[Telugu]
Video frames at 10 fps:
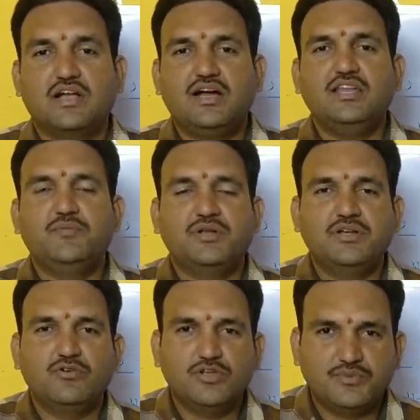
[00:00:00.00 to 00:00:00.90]
కానీ మన
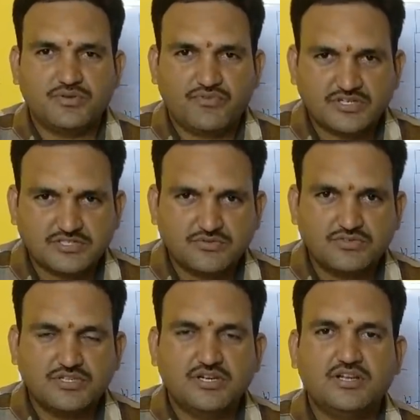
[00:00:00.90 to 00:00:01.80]
ఇంట్లో ఏమైనా ఫంక్షన్
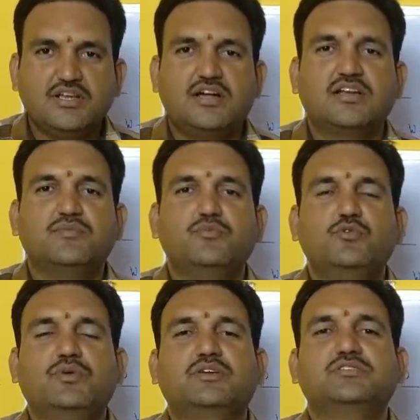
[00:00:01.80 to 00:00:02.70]
ఉంది అంటే ఆ
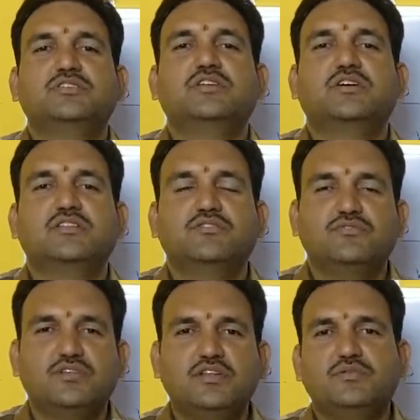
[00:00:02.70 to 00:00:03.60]
డబ్బులు మనకు చేత
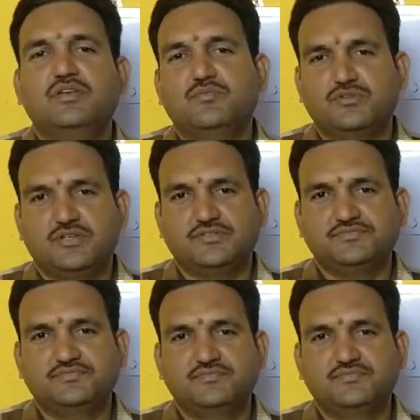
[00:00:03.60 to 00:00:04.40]
కందకుండానే వెళ్ళిపోతాయి